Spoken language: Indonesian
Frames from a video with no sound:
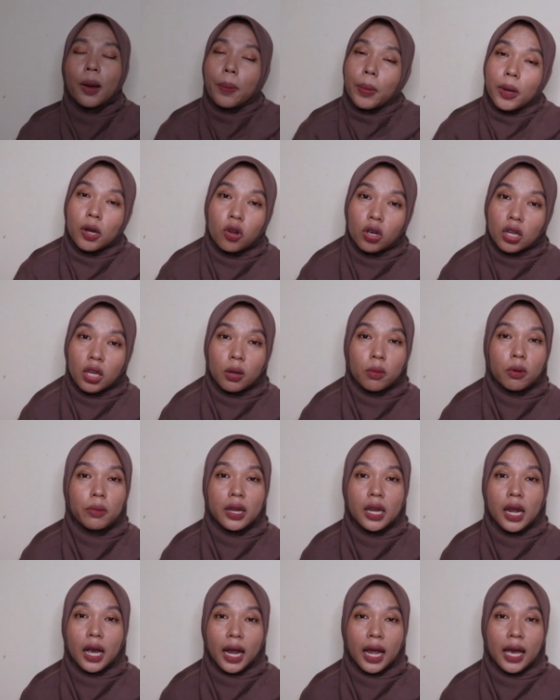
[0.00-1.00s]
apa dong yang
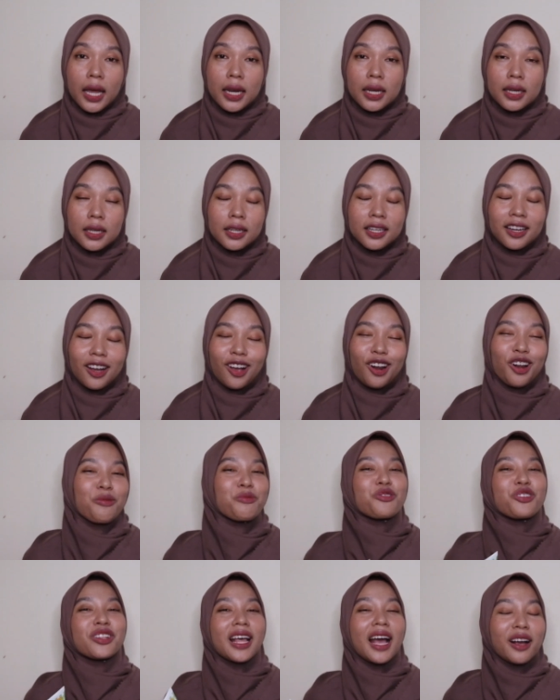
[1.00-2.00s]
membedakan? Kalau menurut